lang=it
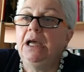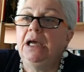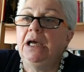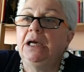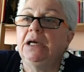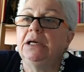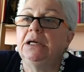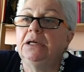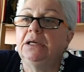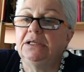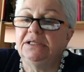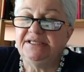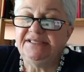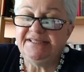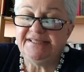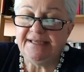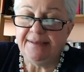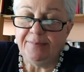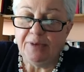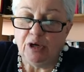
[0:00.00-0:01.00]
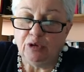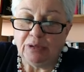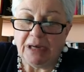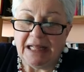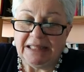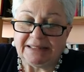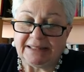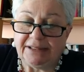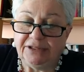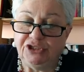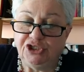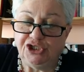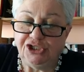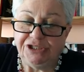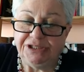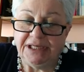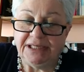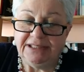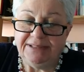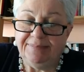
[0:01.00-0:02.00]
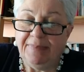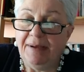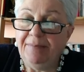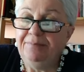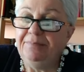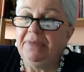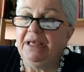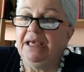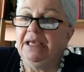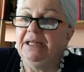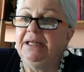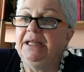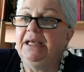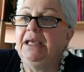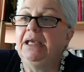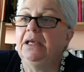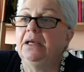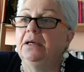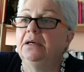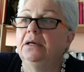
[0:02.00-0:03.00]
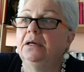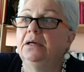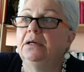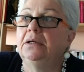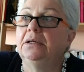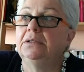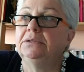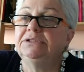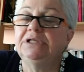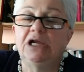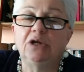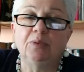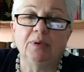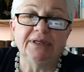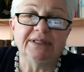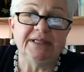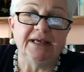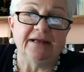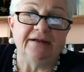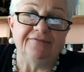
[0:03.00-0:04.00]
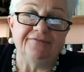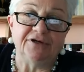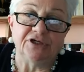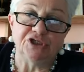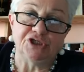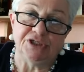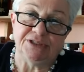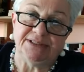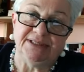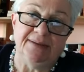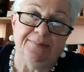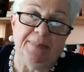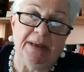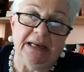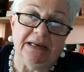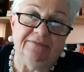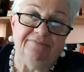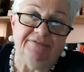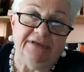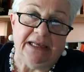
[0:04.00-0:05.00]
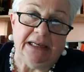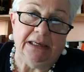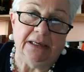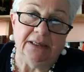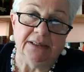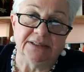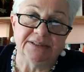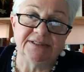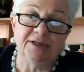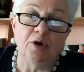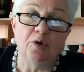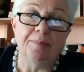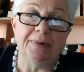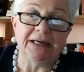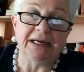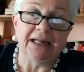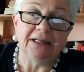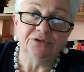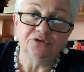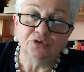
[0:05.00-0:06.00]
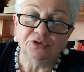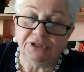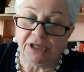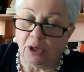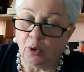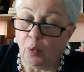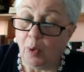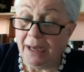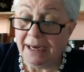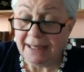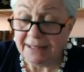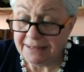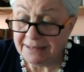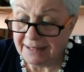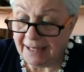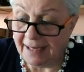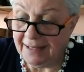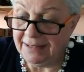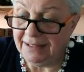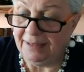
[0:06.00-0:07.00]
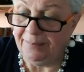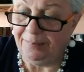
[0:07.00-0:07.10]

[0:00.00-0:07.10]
eh, insieme a un'altra decina di bambini eh, nel quartiere francese di Belleville. Stiamo parlando di 40 anni